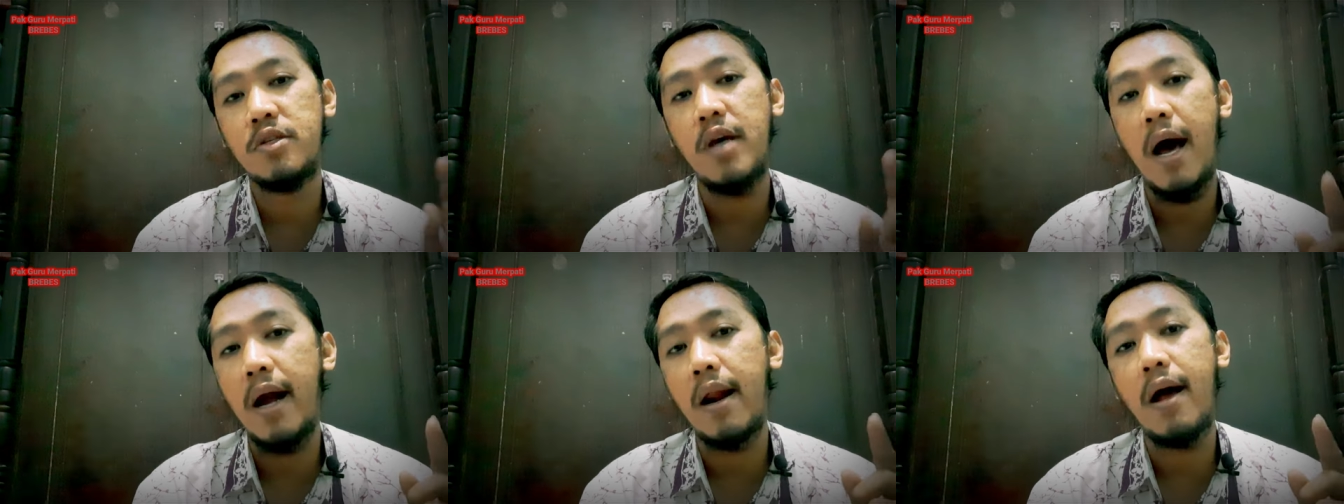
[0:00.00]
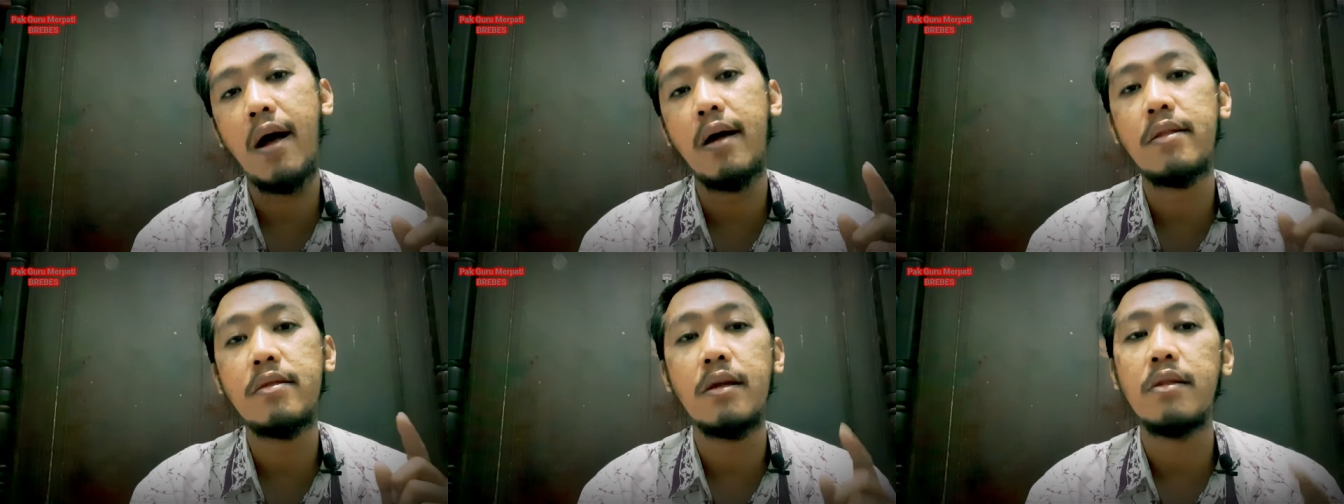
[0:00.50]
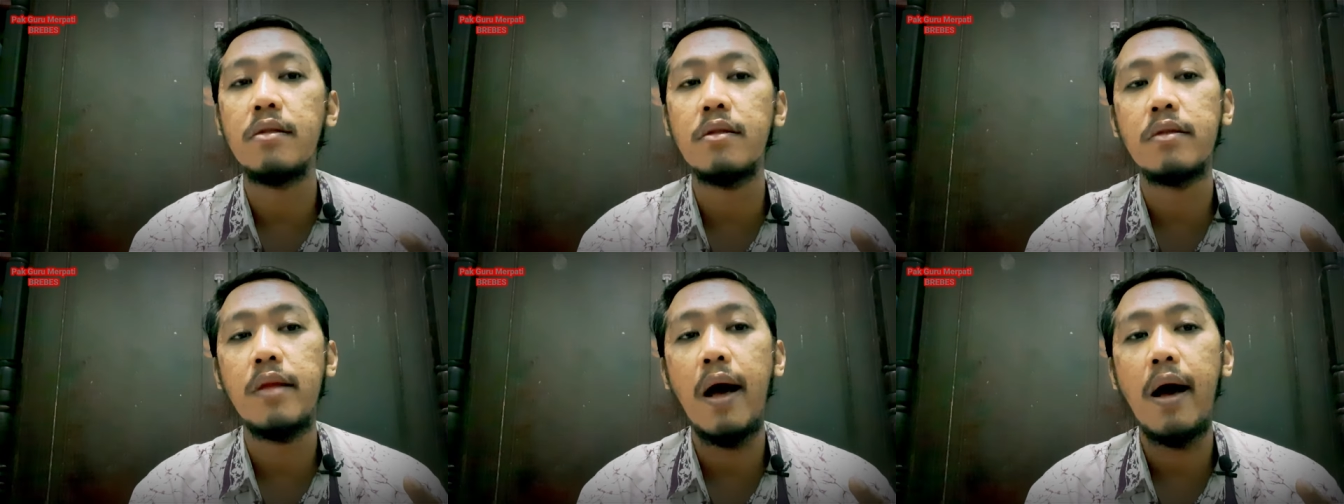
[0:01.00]
cara
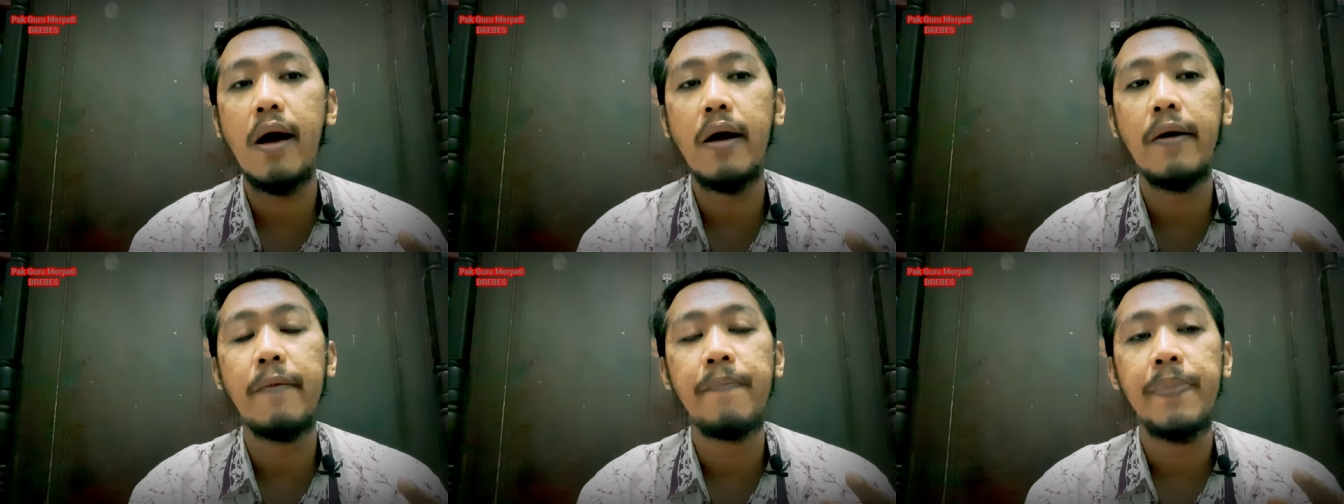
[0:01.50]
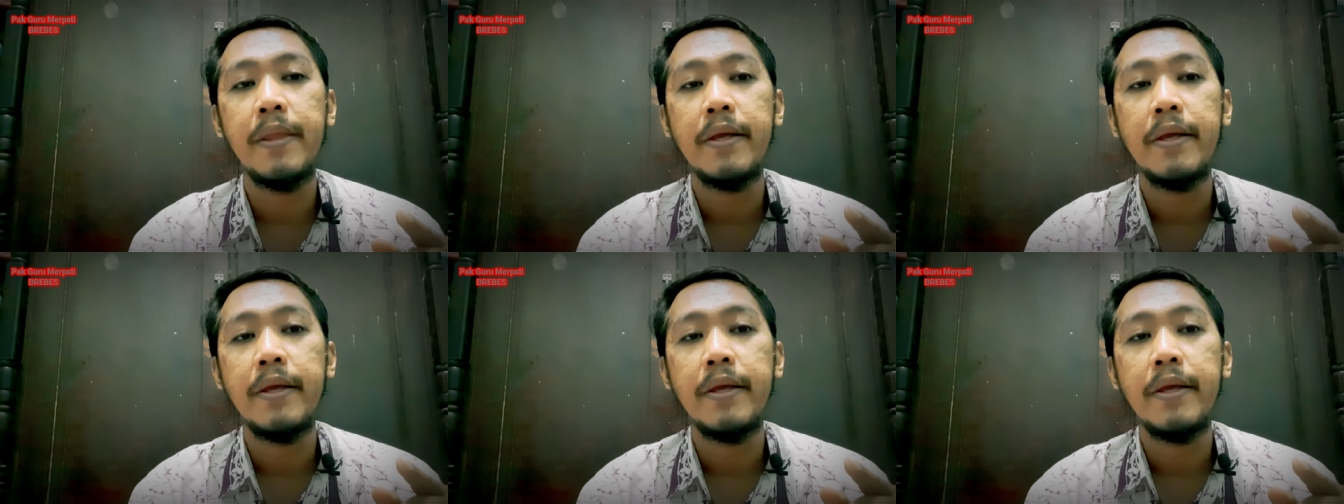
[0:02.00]
tentang